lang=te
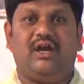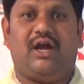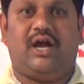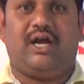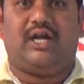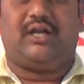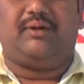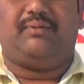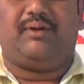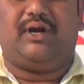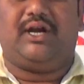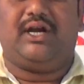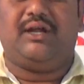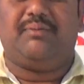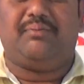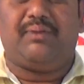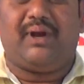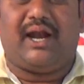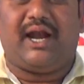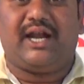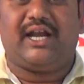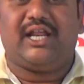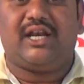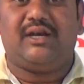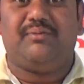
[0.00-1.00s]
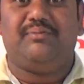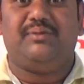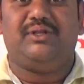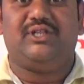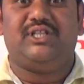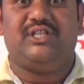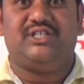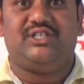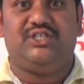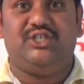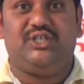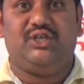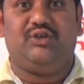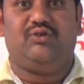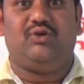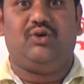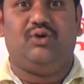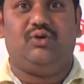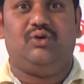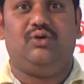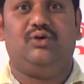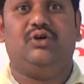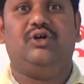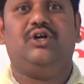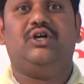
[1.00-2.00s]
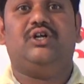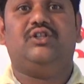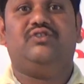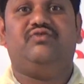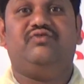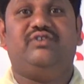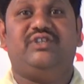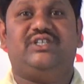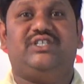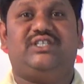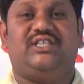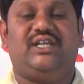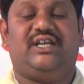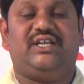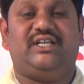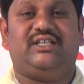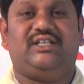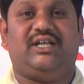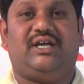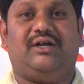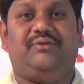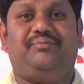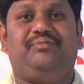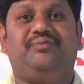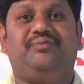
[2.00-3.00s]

అంటాం అంటే ప్లాటీ హెల్మింతిస్ జీవులు ద్విస్తరిత